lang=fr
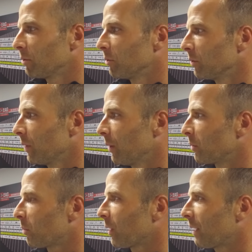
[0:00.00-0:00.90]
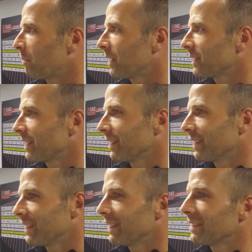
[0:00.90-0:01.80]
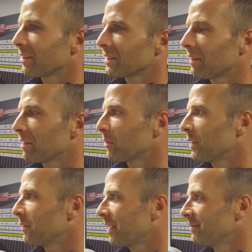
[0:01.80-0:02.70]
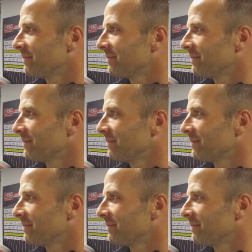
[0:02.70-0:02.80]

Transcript: à eux de à eux de prendre la place et, les anciens viendront les voir.